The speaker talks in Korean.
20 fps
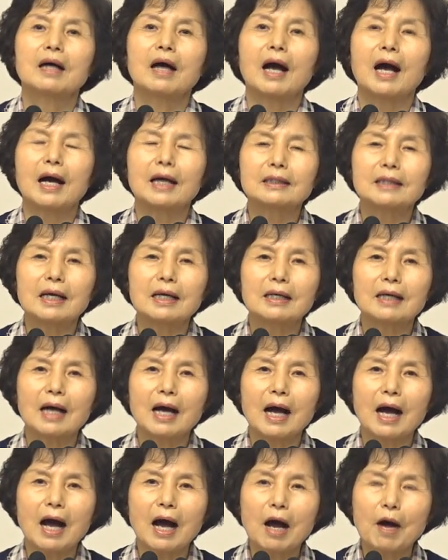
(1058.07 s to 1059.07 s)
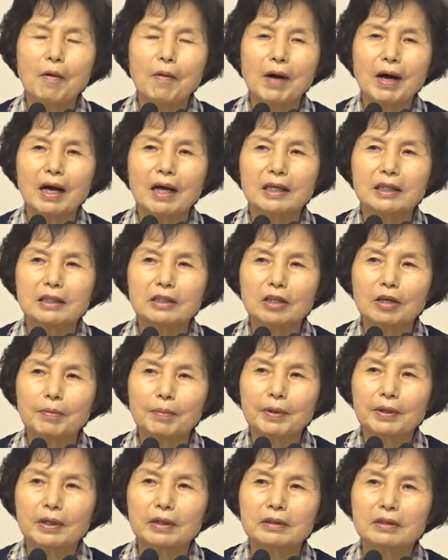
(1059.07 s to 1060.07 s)
아담과 하와가
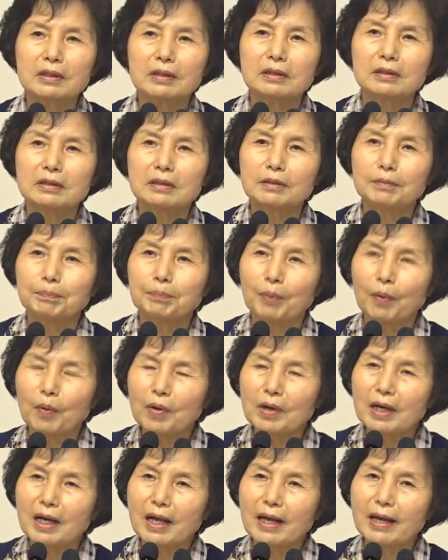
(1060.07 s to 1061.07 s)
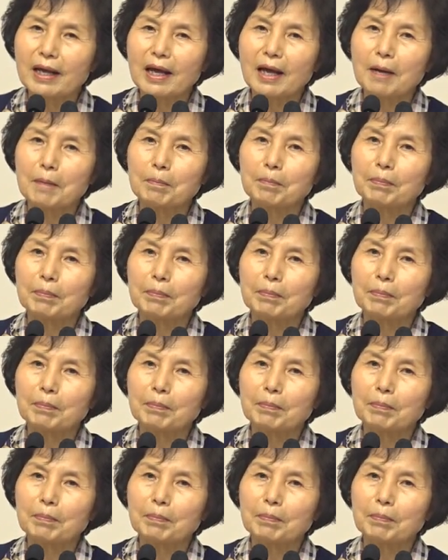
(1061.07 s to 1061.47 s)
잃어버렸던 그 본래의